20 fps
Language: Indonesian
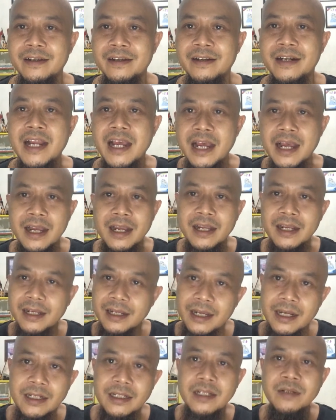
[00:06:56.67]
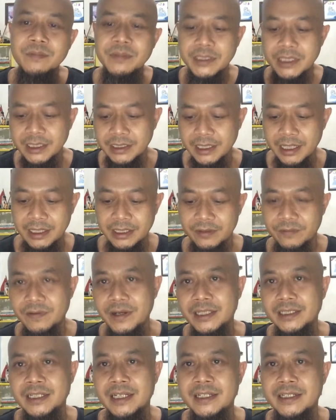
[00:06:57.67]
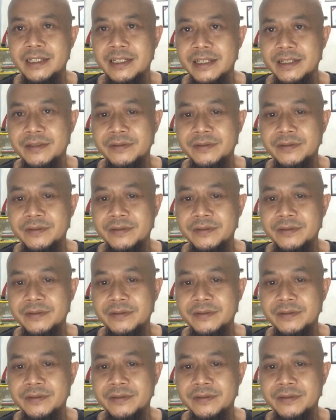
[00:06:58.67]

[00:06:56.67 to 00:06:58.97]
Nah, kalian bisa cari faktanya.